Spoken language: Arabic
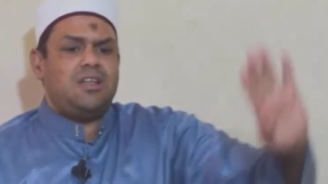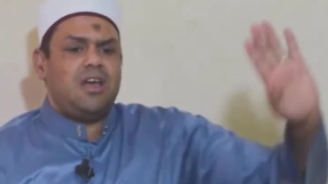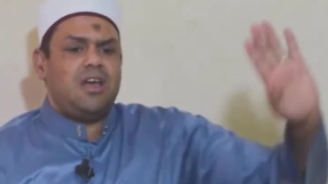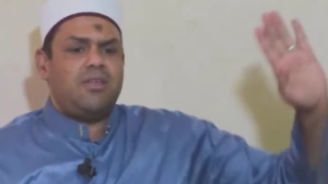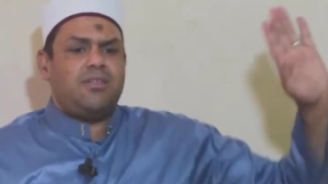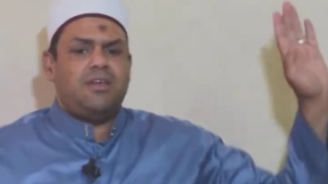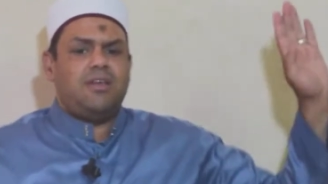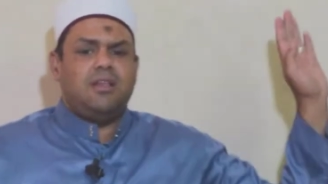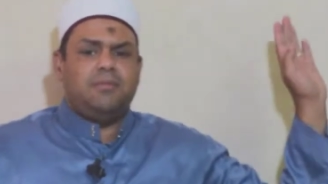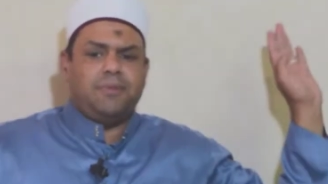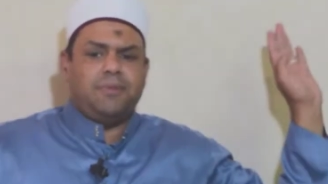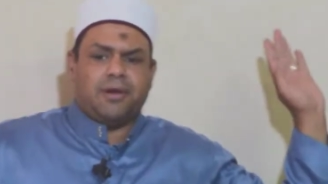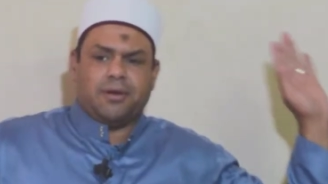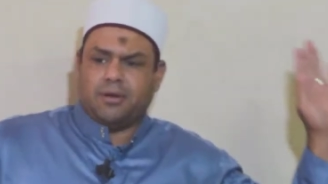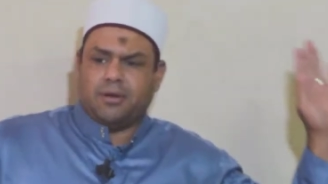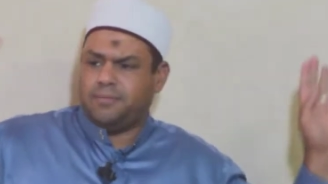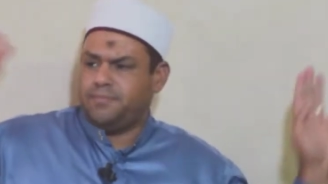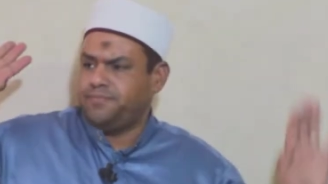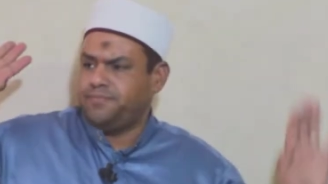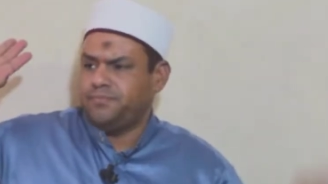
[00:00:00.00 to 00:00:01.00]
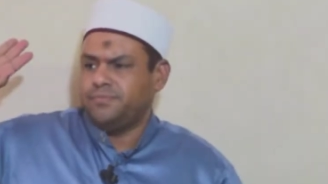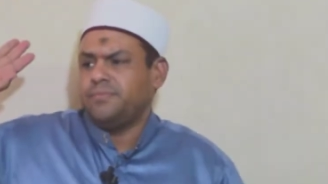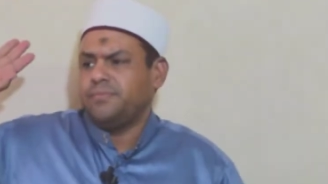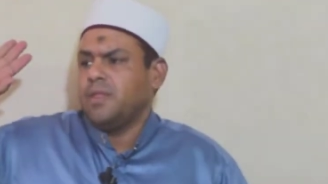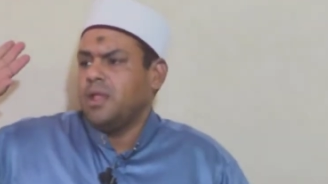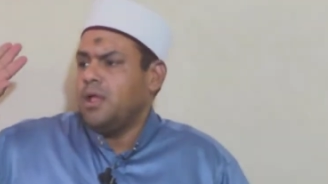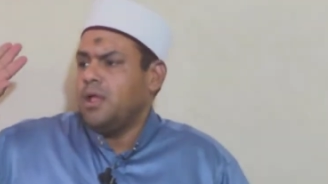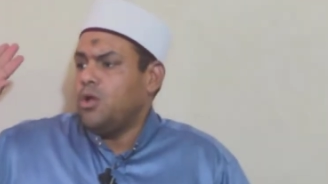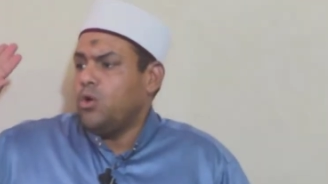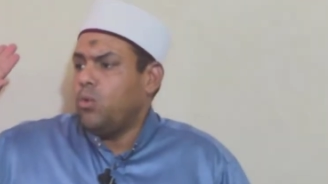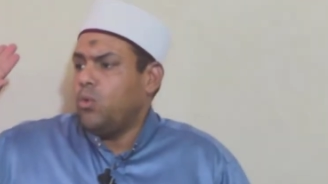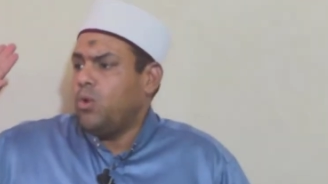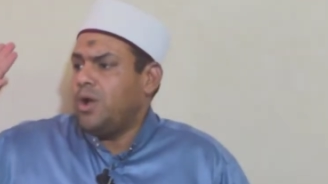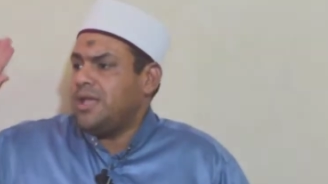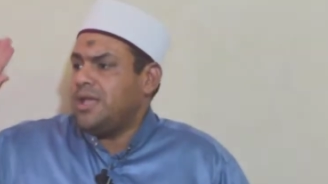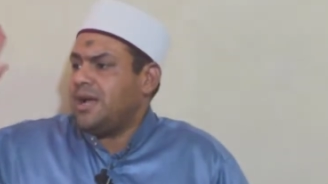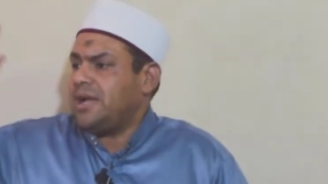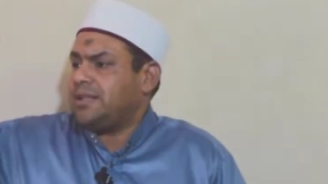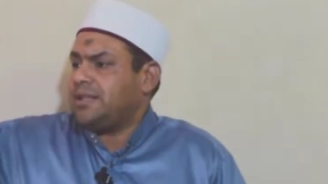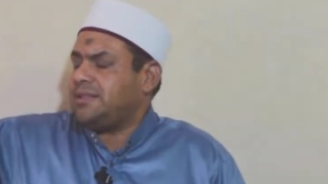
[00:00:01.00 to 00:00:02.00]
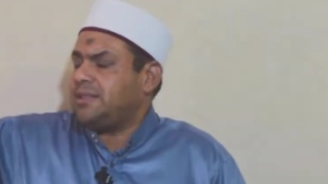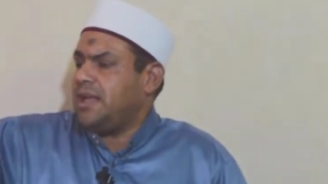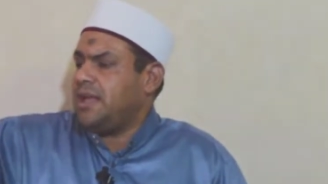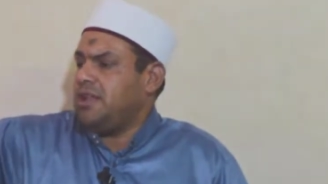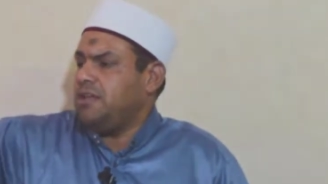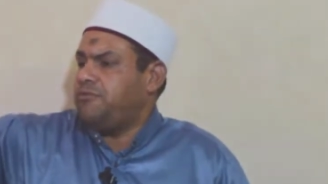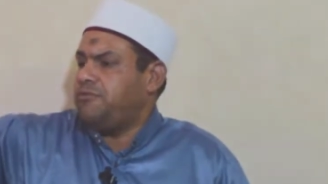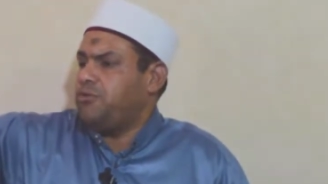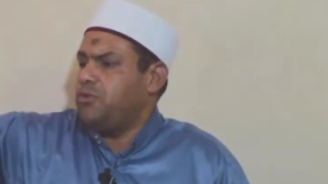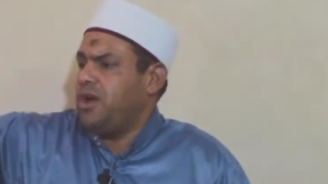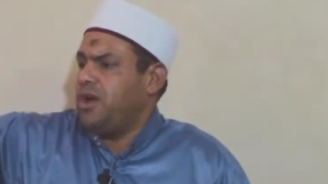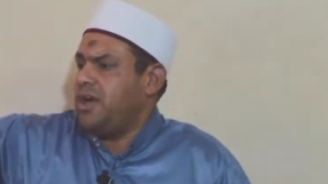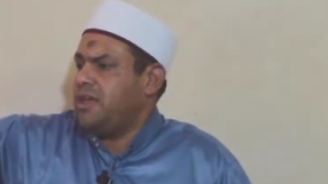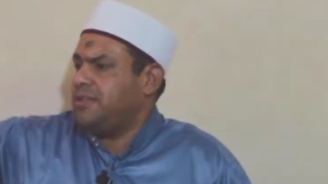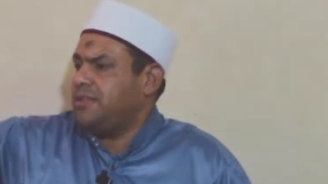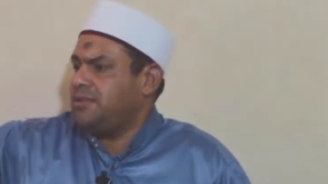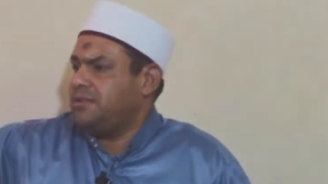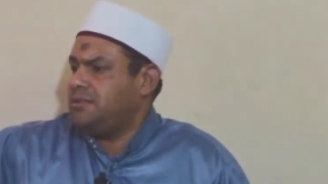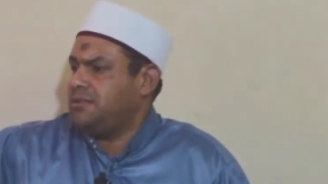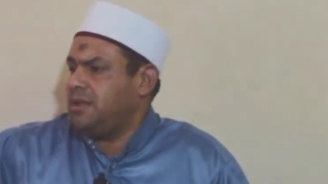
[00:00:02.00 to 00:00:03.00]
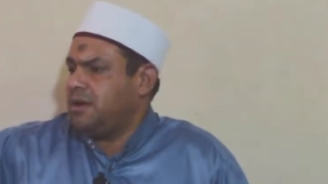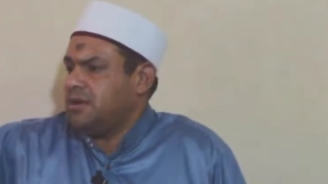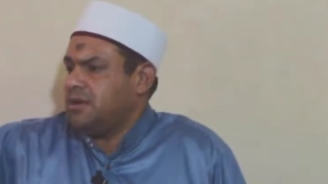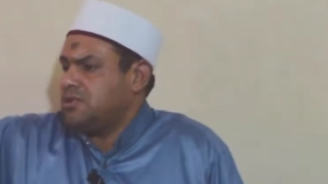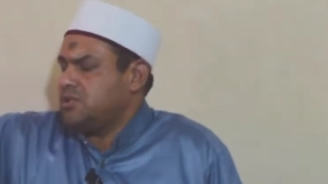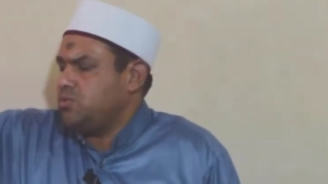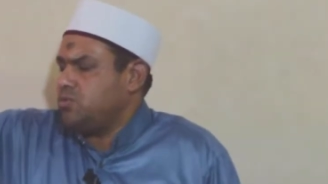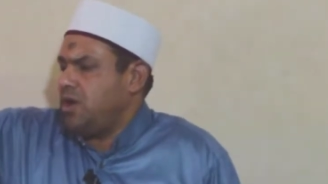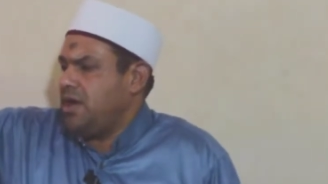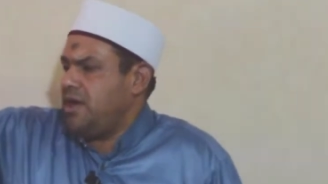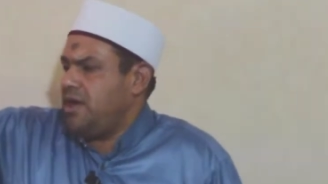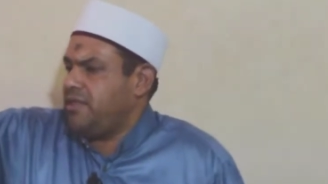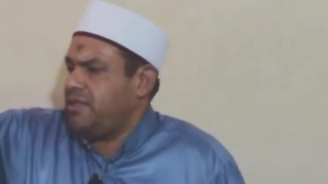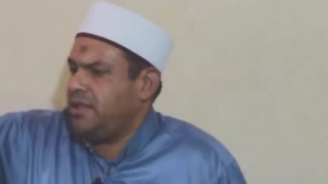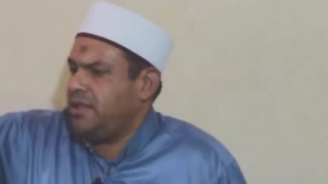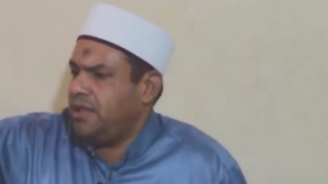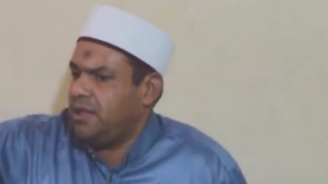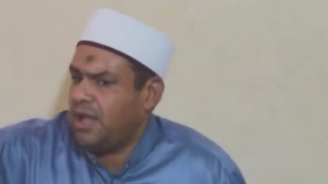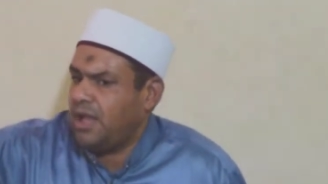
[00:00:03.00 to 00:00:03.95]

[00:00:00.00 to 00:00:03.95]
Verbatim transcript: هذه المرة ويختلف هذا الدرس وهذه